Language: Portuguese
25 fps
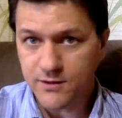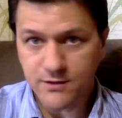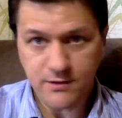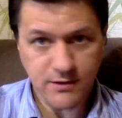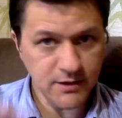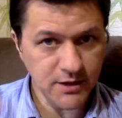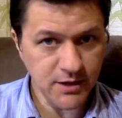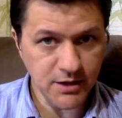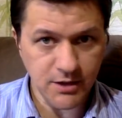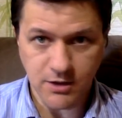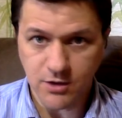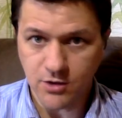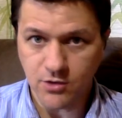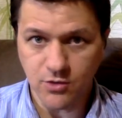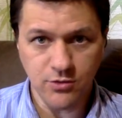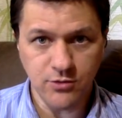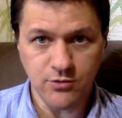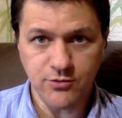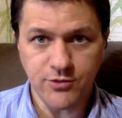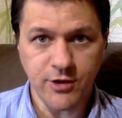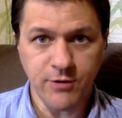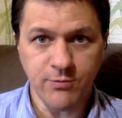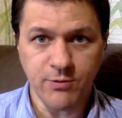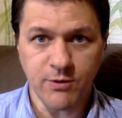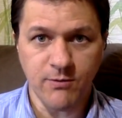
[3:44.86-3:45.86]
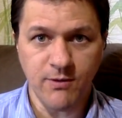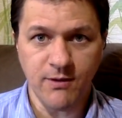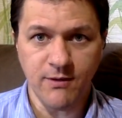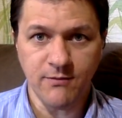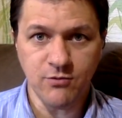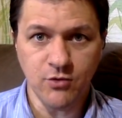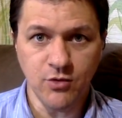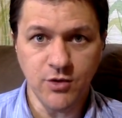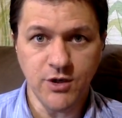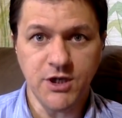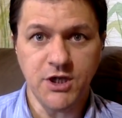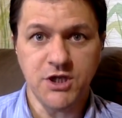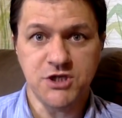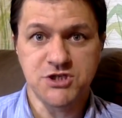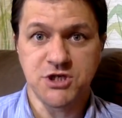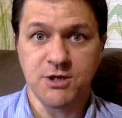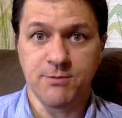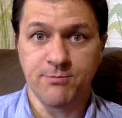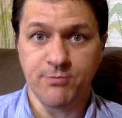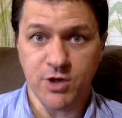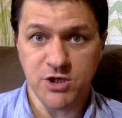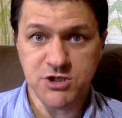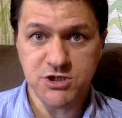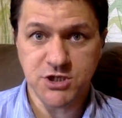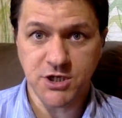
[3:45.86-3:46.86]
eu não tenho problema com crítica,
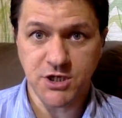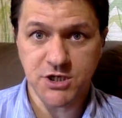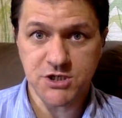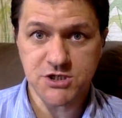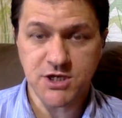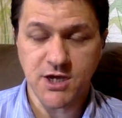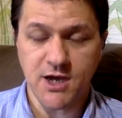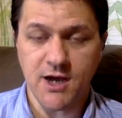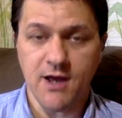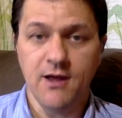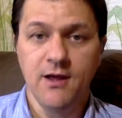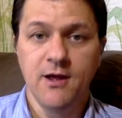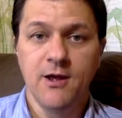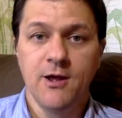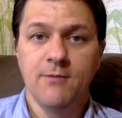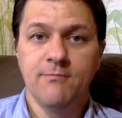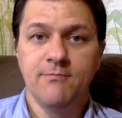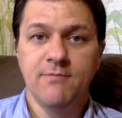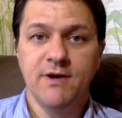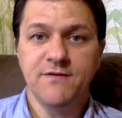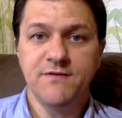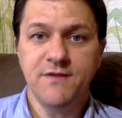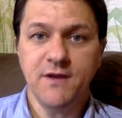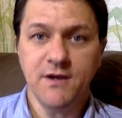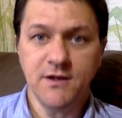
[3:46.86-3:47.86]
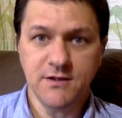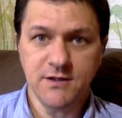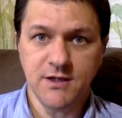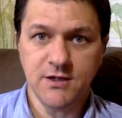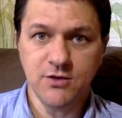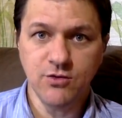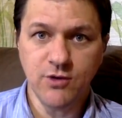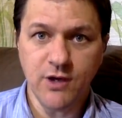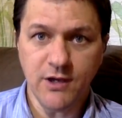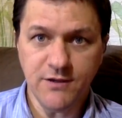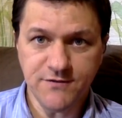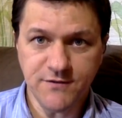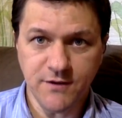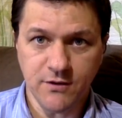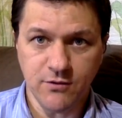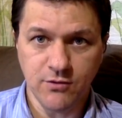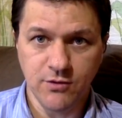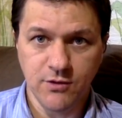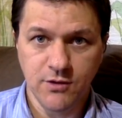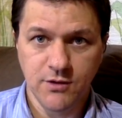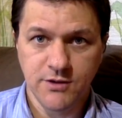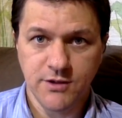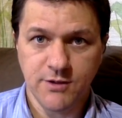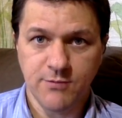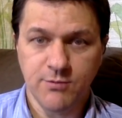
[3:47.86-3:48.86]
pode criticar, mas tem que ter educação,
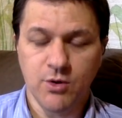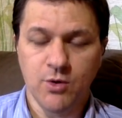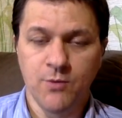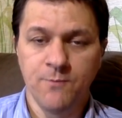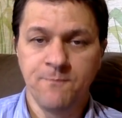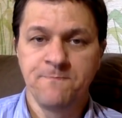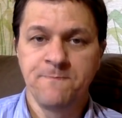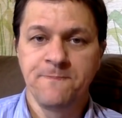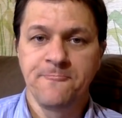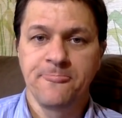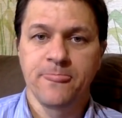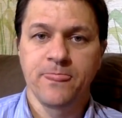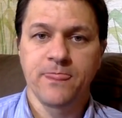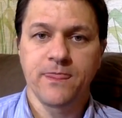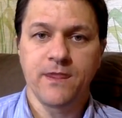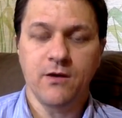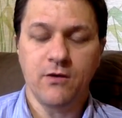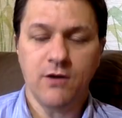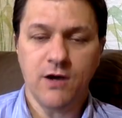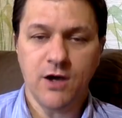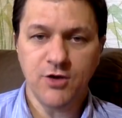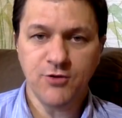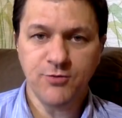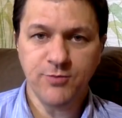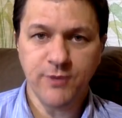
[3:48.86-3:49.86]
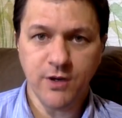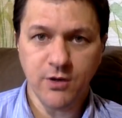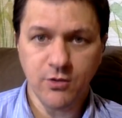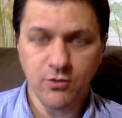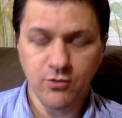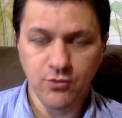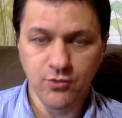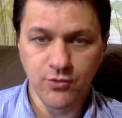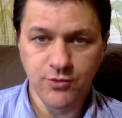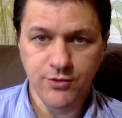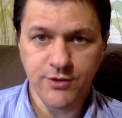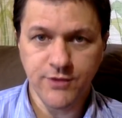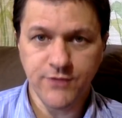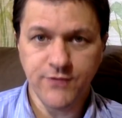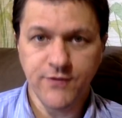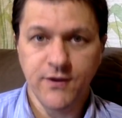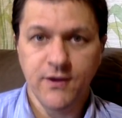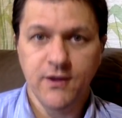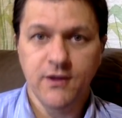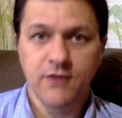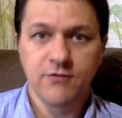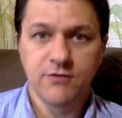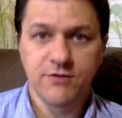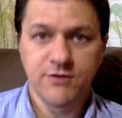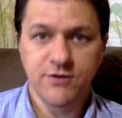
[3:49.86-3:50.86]
tá bom? Então, as perguntas
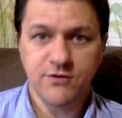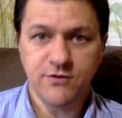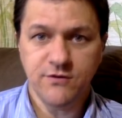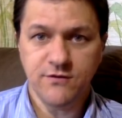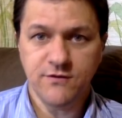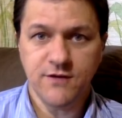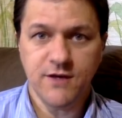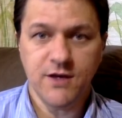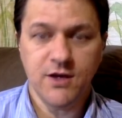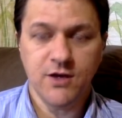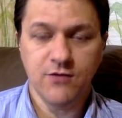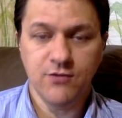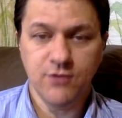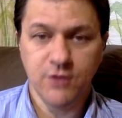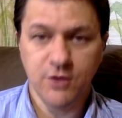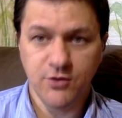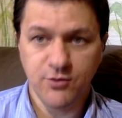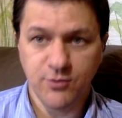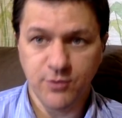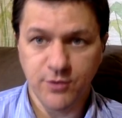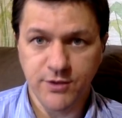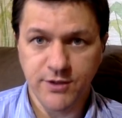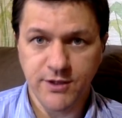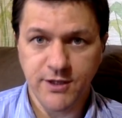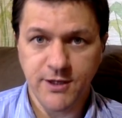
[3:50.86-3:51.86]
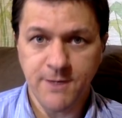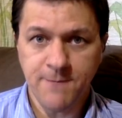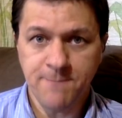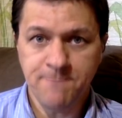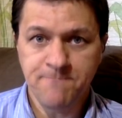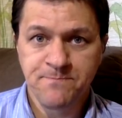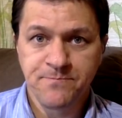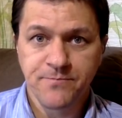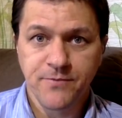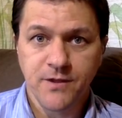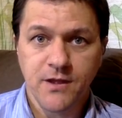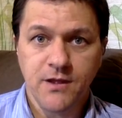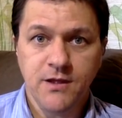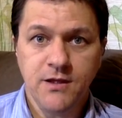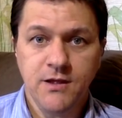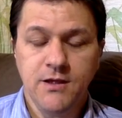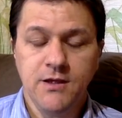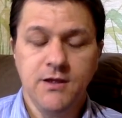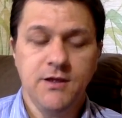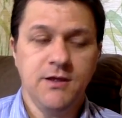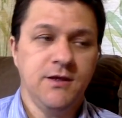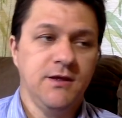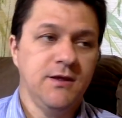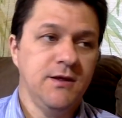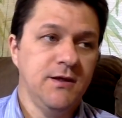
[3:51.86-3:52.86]
que vocês fizerem eu vou responder.
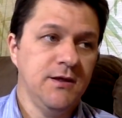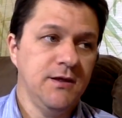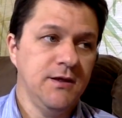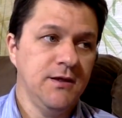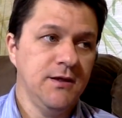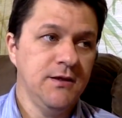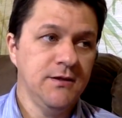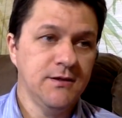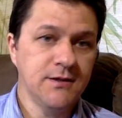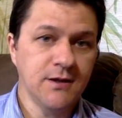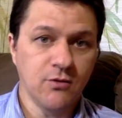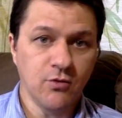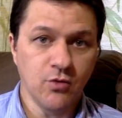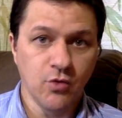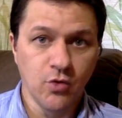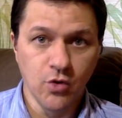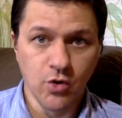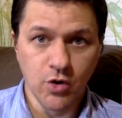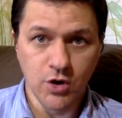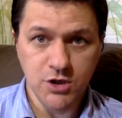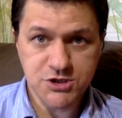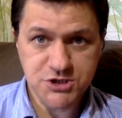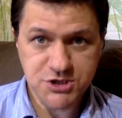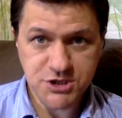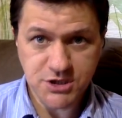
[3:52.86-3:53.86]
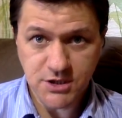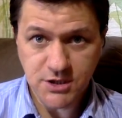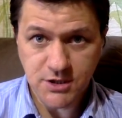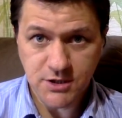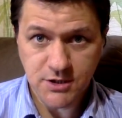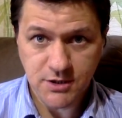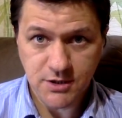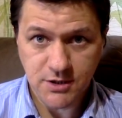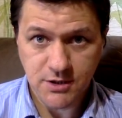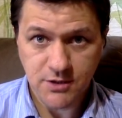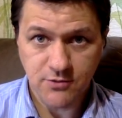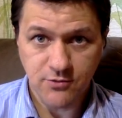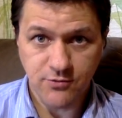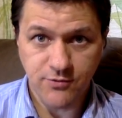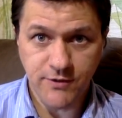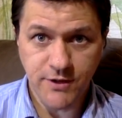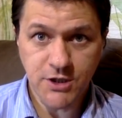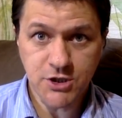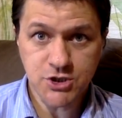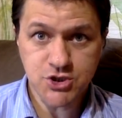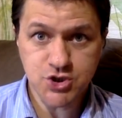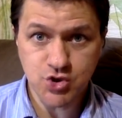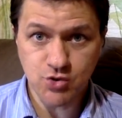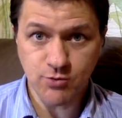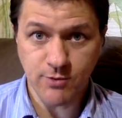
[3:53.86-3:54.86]
E então hoje,
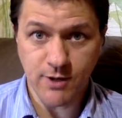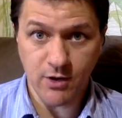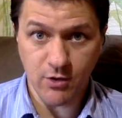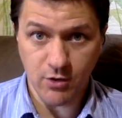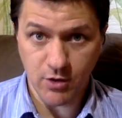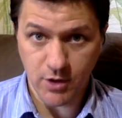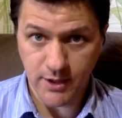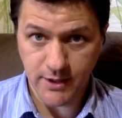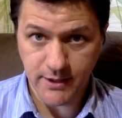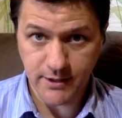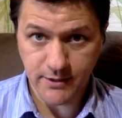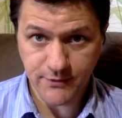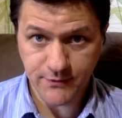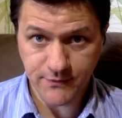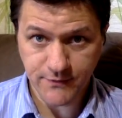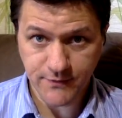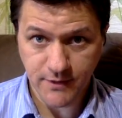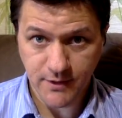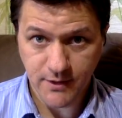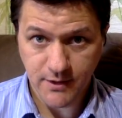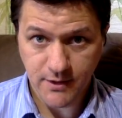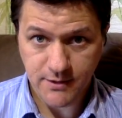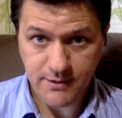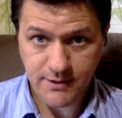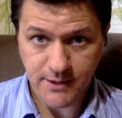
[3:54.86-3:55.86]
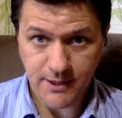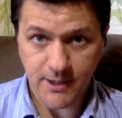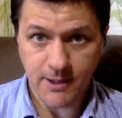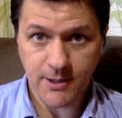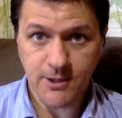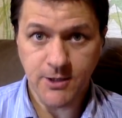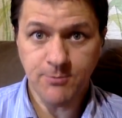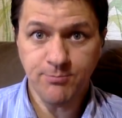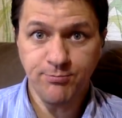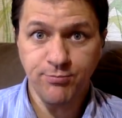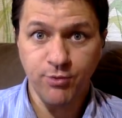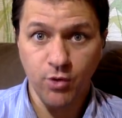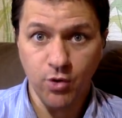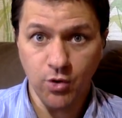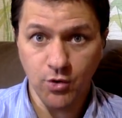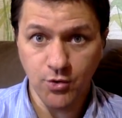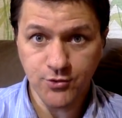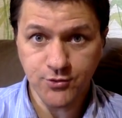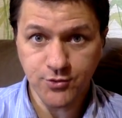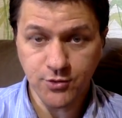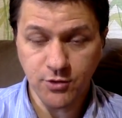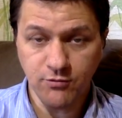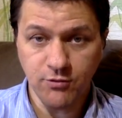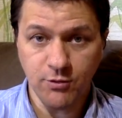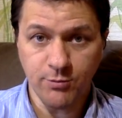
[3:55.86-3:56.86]
21 horas, tá em
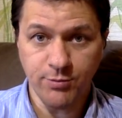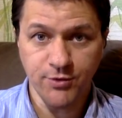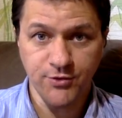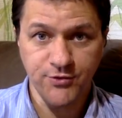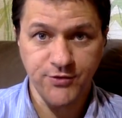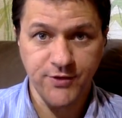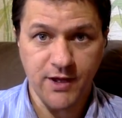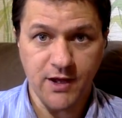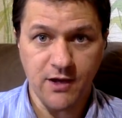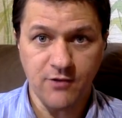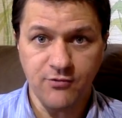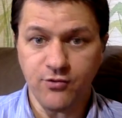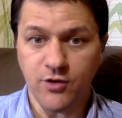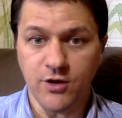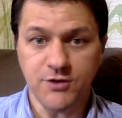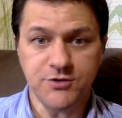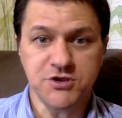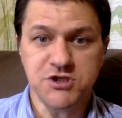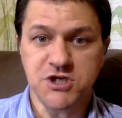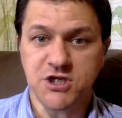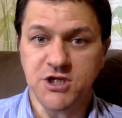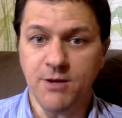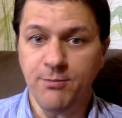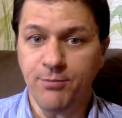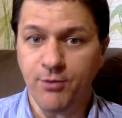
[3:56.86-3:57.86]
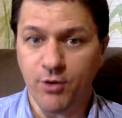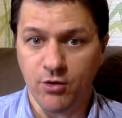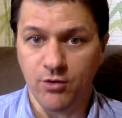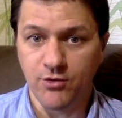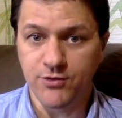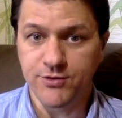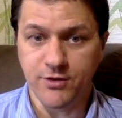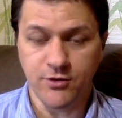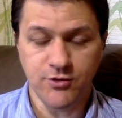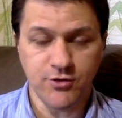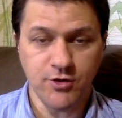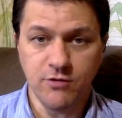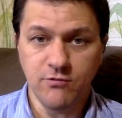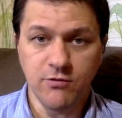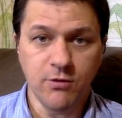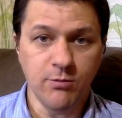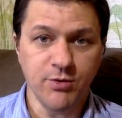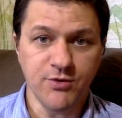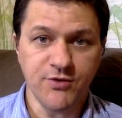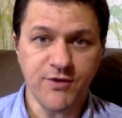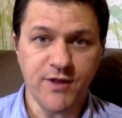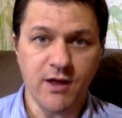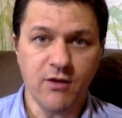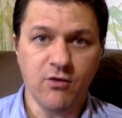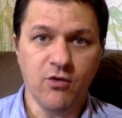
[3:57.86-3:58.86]
ponto, eu vou postar, a foto já está pronta. Eu só não vou
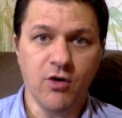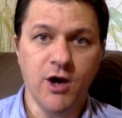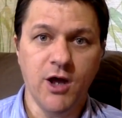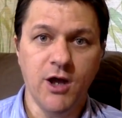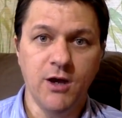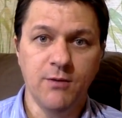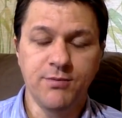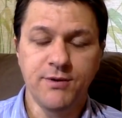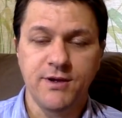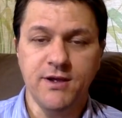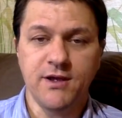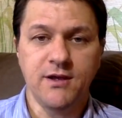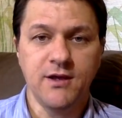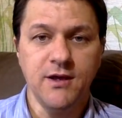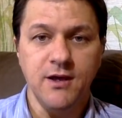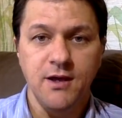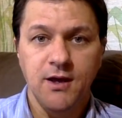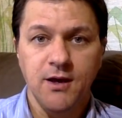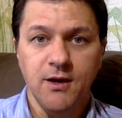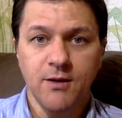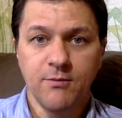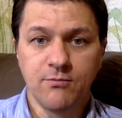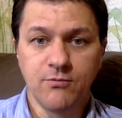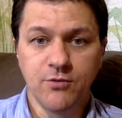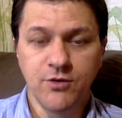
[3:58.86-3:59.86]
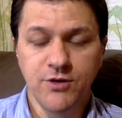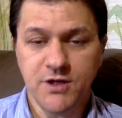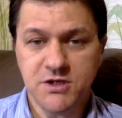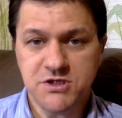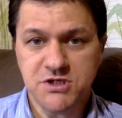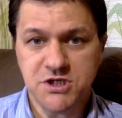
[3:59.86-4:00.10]
postar agora porque muita